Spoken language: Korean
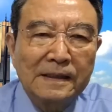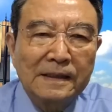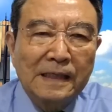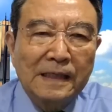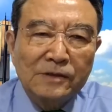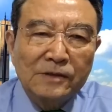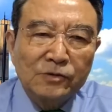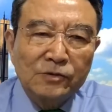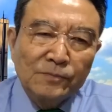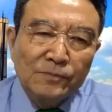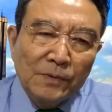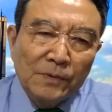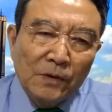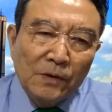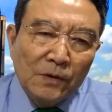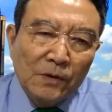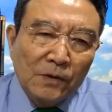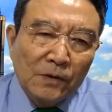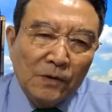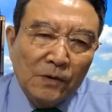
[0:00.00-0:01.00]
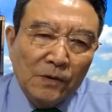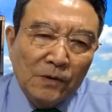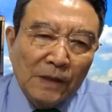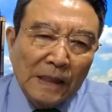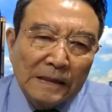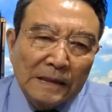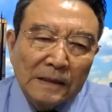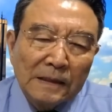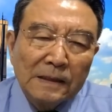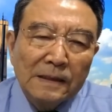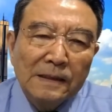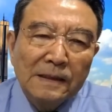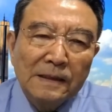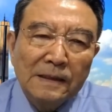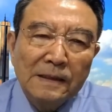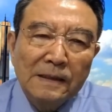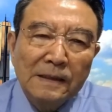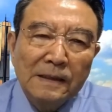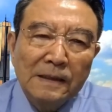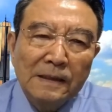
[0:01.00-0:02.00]
아주 묘한
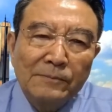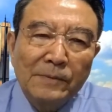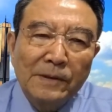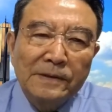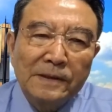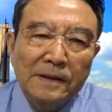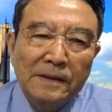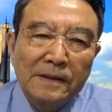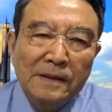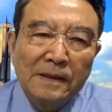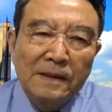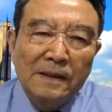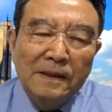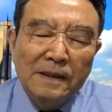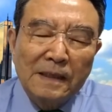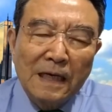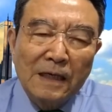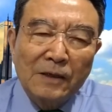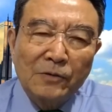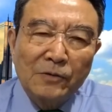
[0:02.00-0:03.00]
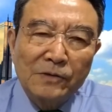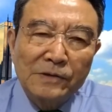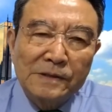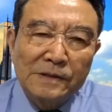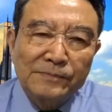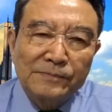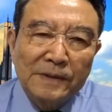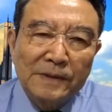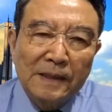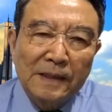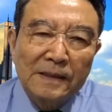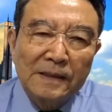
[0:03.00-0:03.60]
머리를 갖고 있습니다.